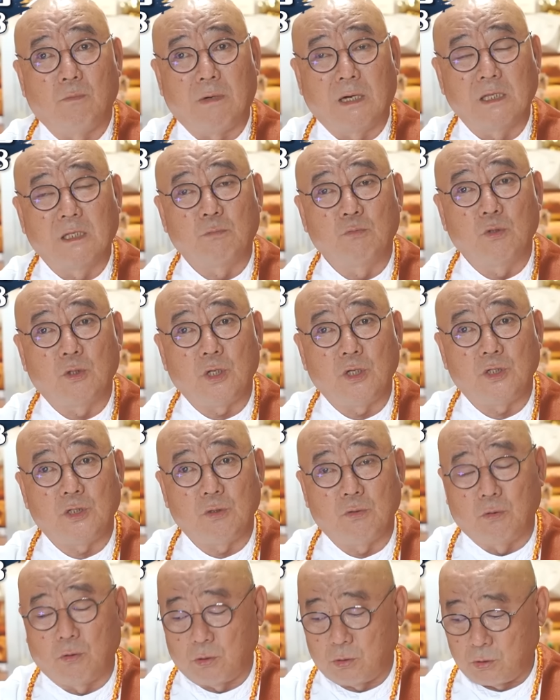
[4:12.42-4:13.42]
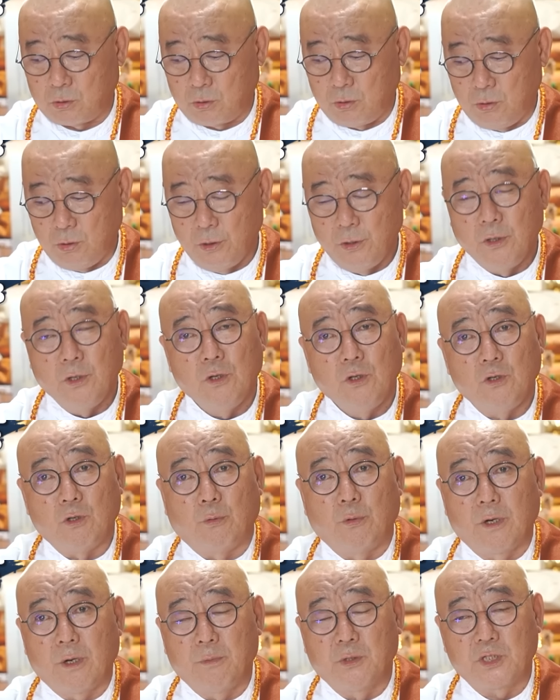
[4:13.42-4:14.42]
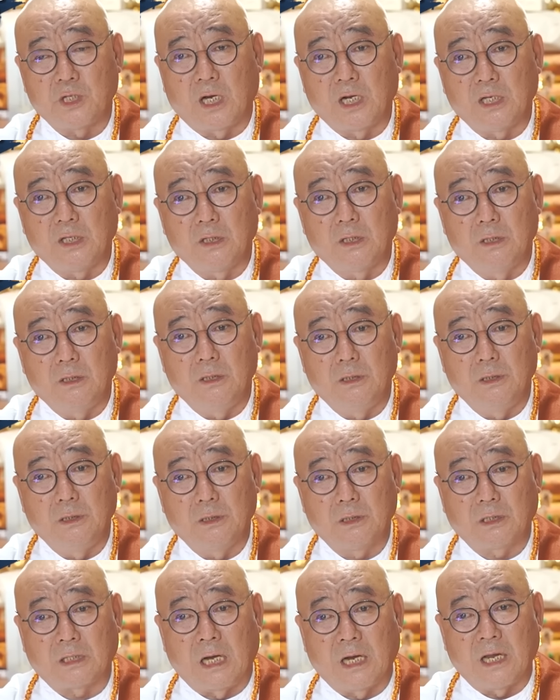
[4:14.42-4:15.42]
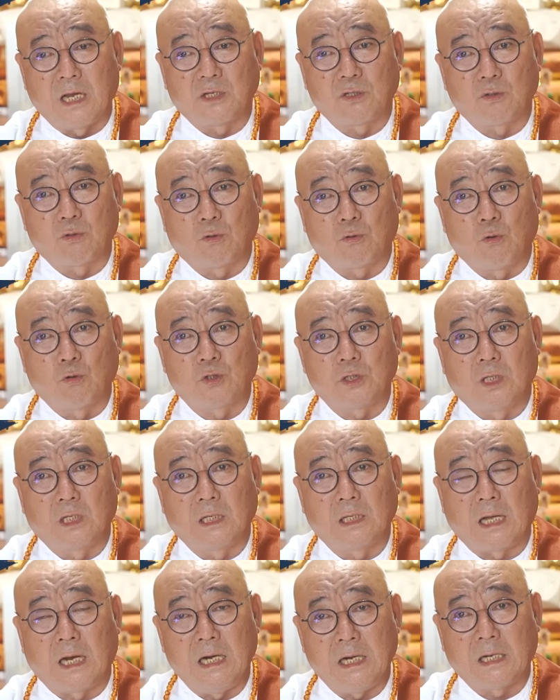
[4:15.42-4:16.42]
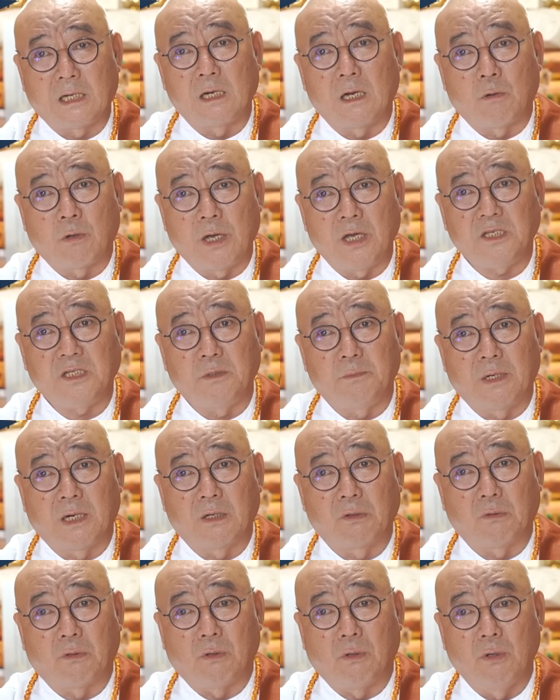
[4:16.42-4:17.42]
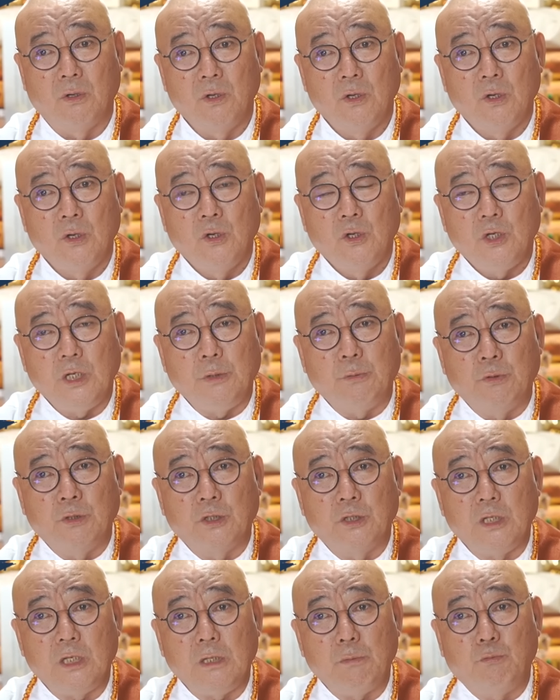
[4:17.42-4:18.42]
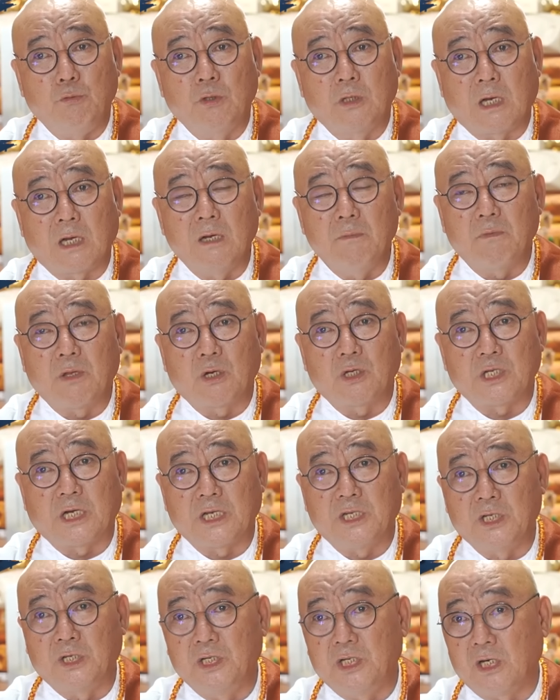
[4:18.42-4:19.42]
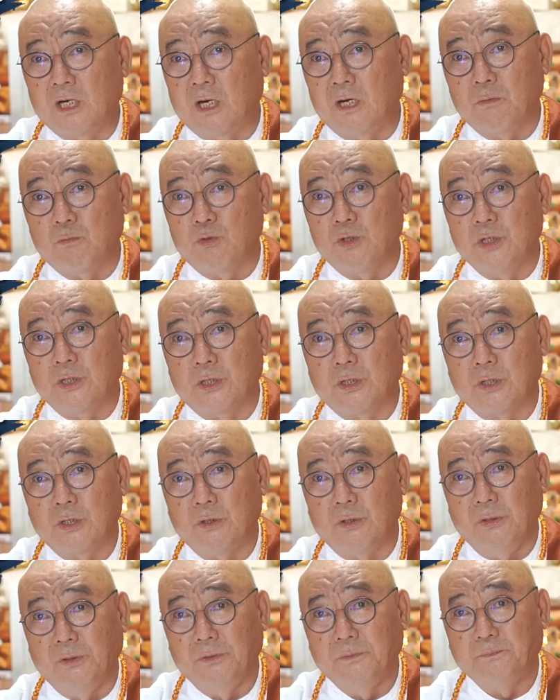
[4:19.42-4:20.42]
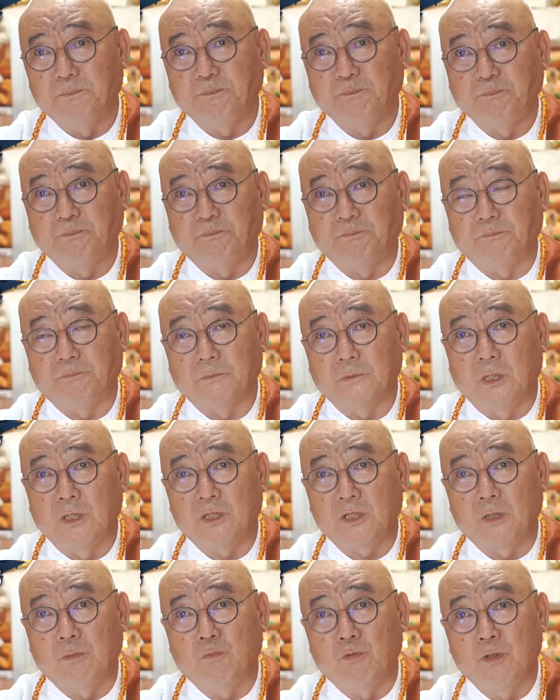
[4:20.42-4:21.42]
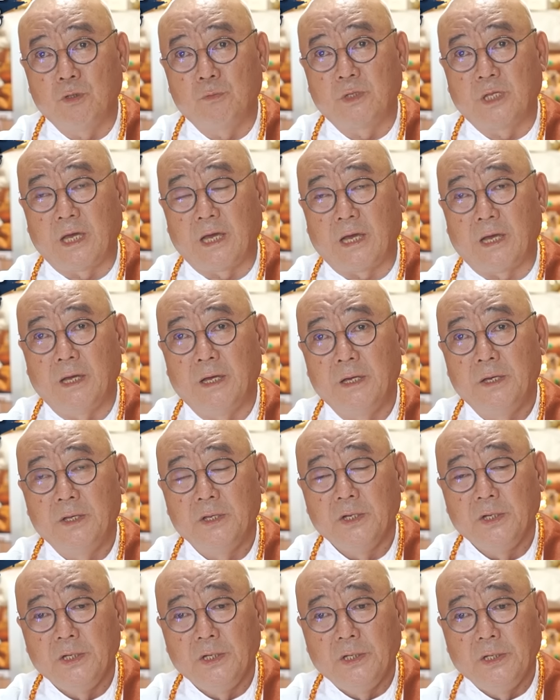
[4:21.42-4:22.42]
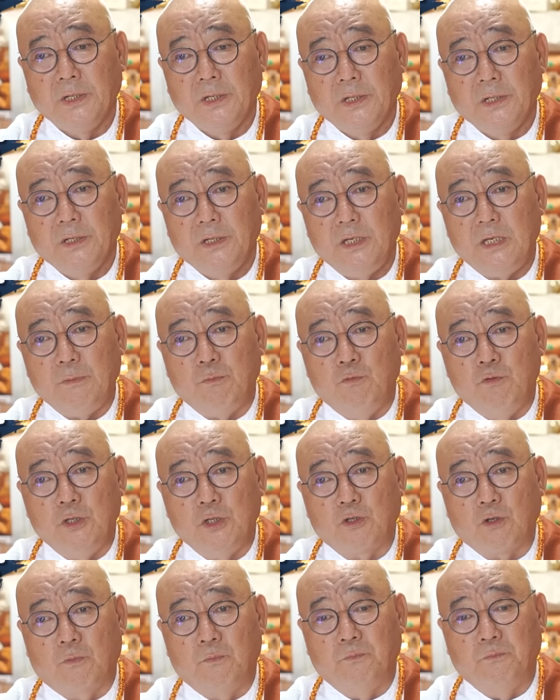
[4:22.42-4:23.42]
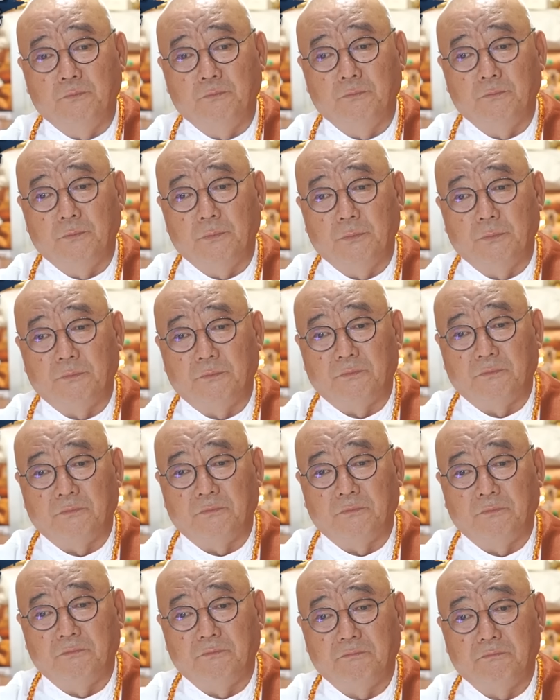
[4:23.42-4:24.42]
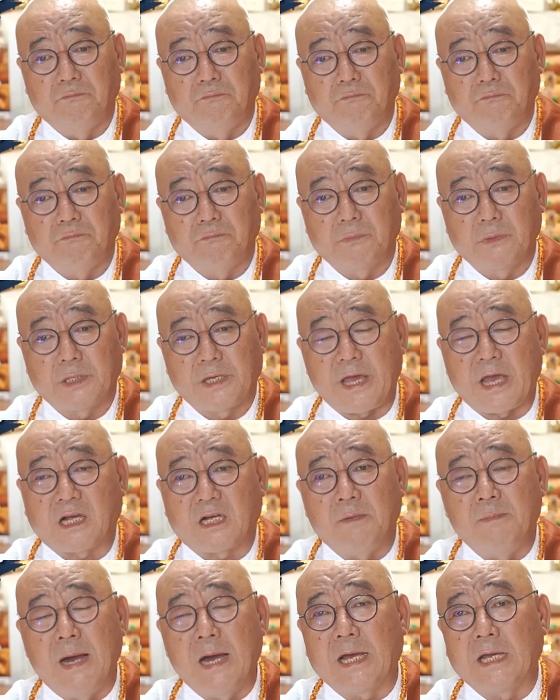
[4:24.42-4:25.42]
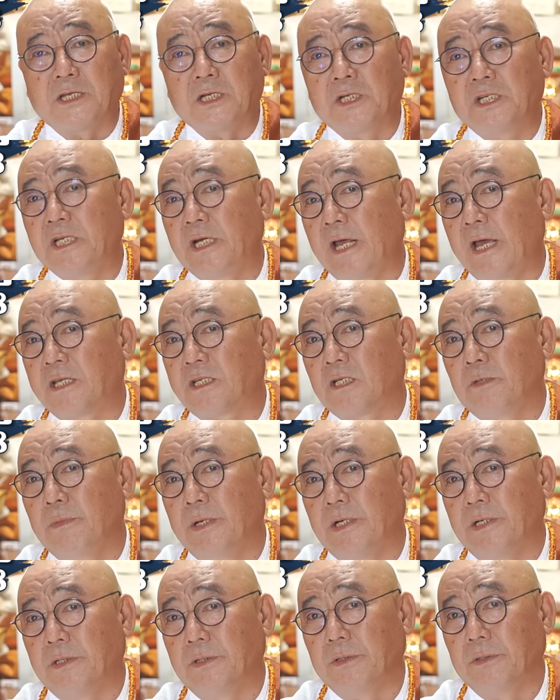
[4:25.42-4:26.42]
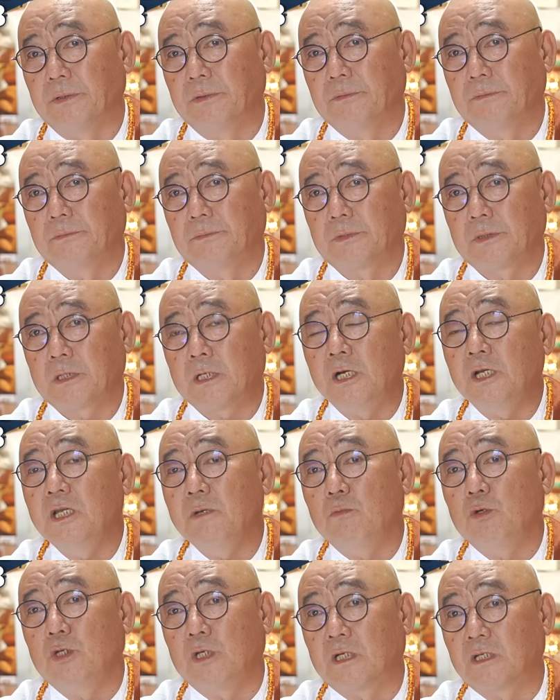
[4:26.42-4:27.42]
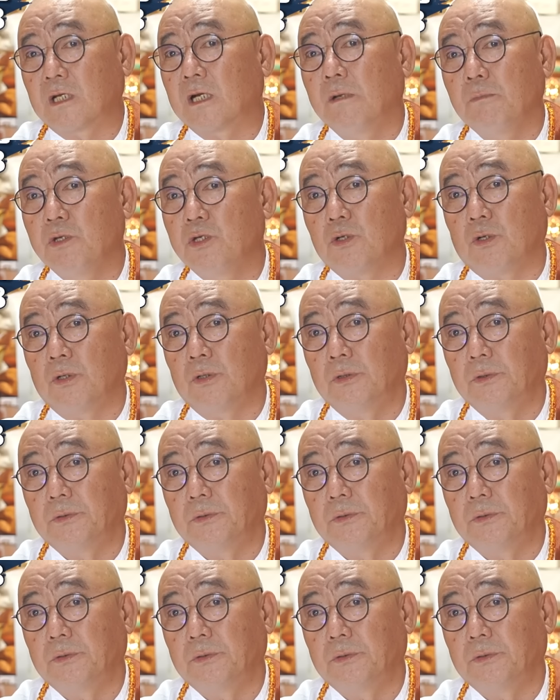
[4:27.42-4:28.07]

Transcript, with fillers: 네. 맞는 분도 계시고 요번에 뭐 자기들 당에서도 공천과 난리가 나고 했지만 해도 네. 이분은 이분 나름대로 자기 정치를 하는 분이거든요. 네. 음, 엉치는 분인데 이분이 좀 음, 깨끔하게 정치를 했으면은 큰 힘으로 될 사람이죠.